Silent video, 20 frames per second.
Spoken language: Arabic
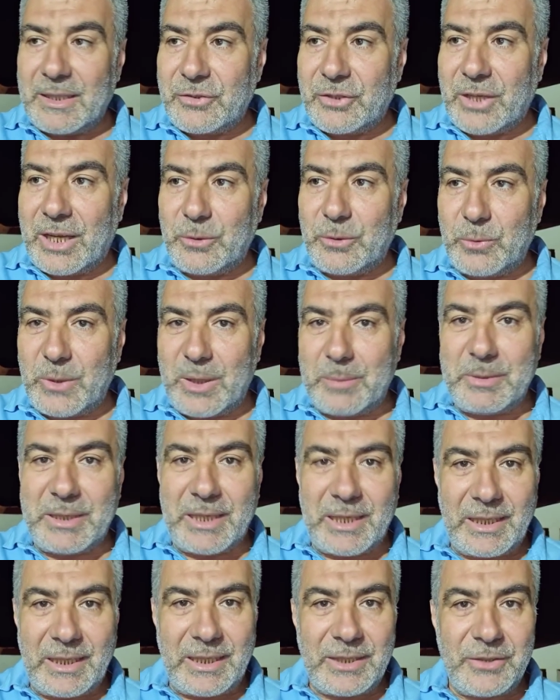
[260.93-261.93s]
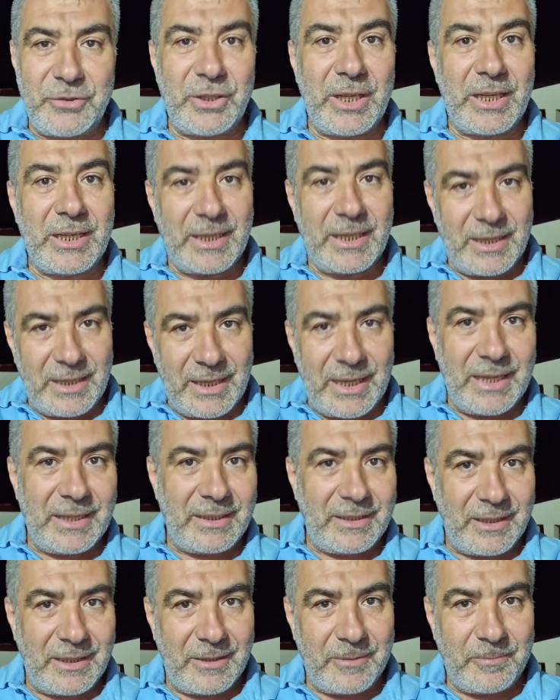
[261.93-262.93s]
يجعلون من الحجارة
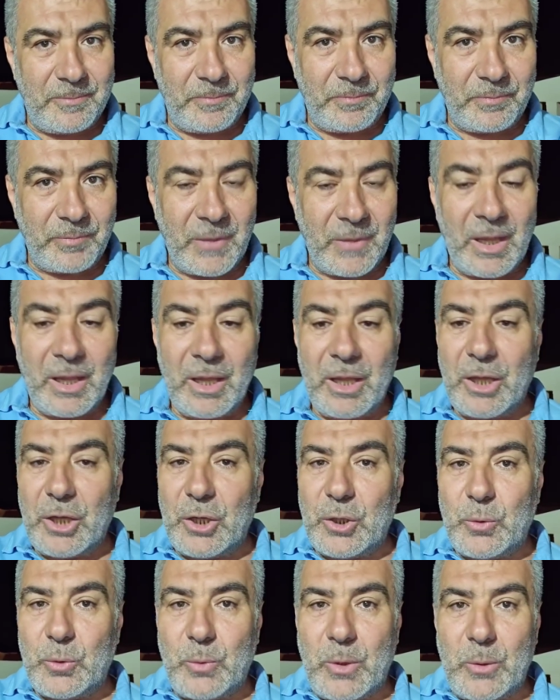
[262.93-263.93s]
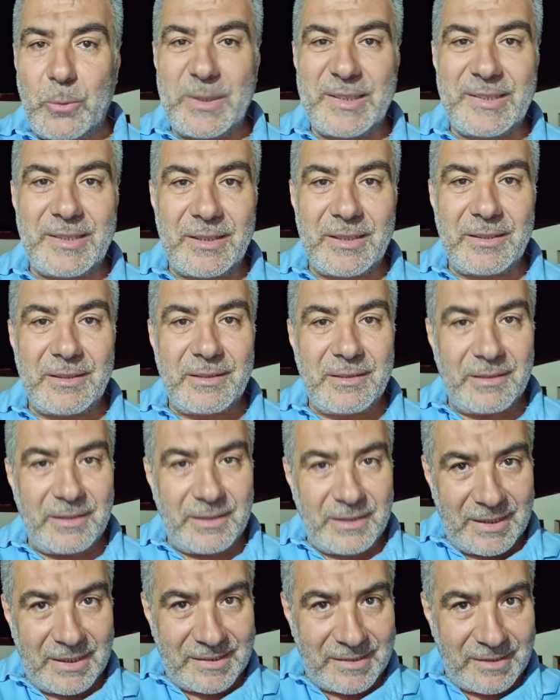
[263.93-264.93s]
آلهة ووسط
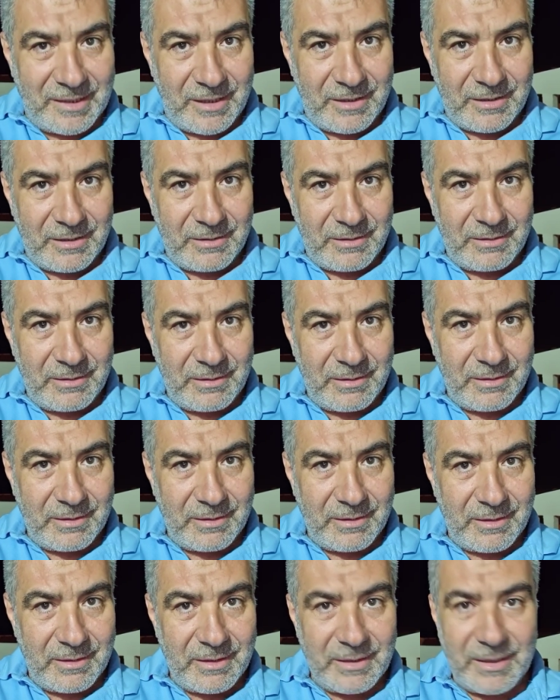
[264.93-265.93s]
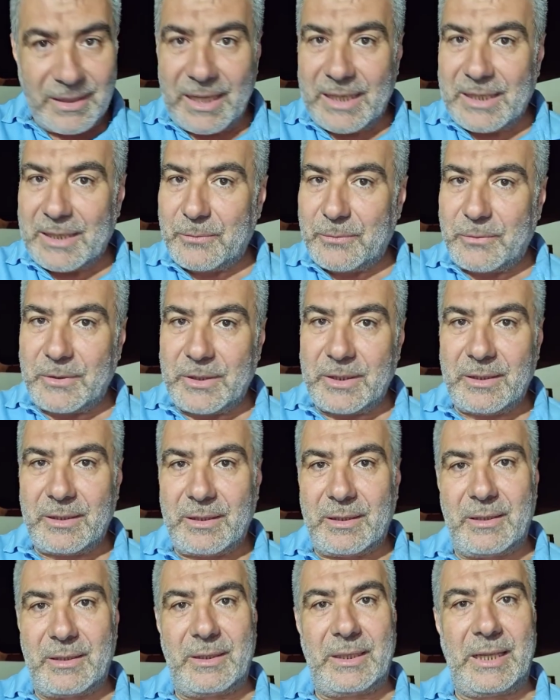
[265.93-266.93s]
نصارى كان
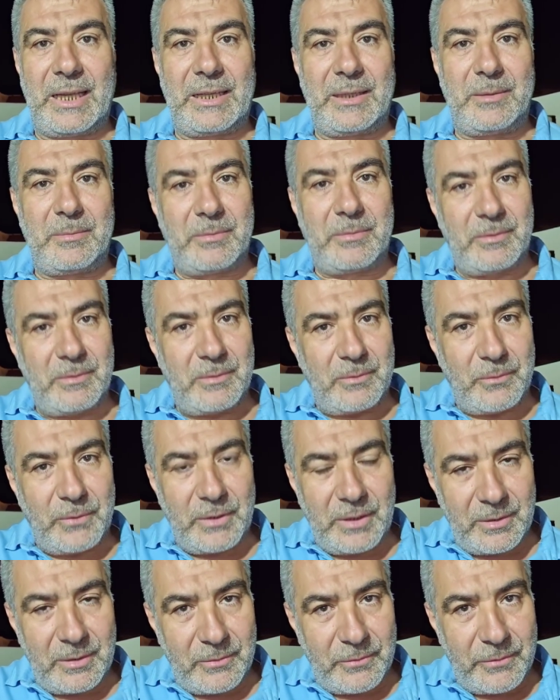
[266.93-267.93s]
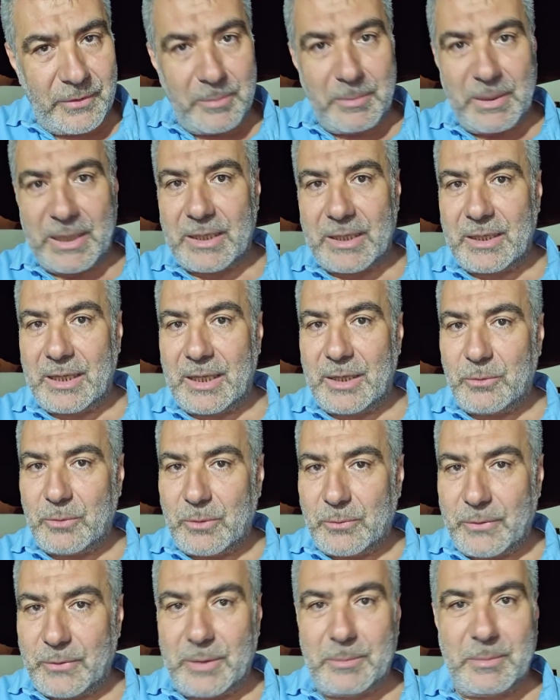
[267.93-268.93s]
في يعني في في مكة
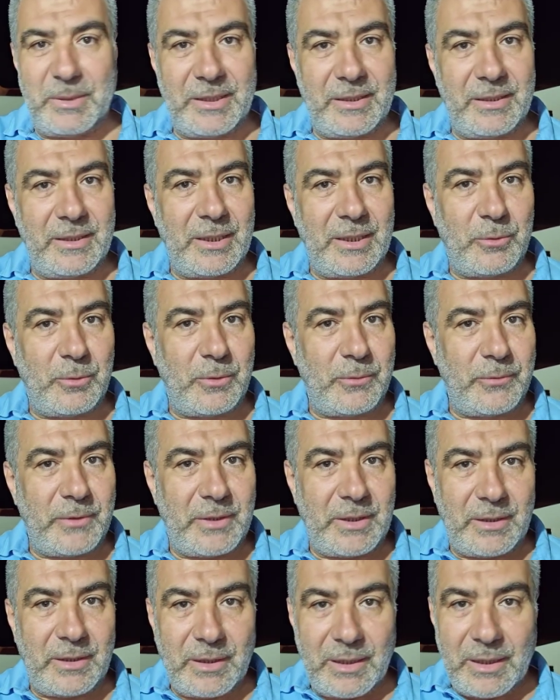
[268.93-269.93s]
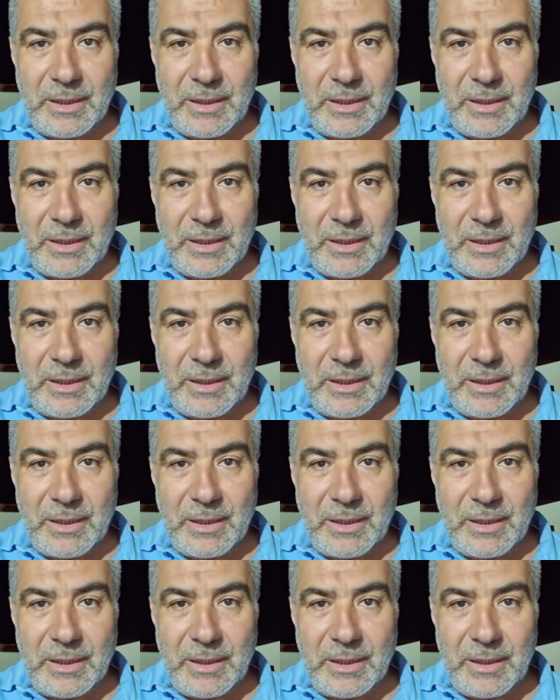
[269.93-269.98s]
وفي المدينة وفي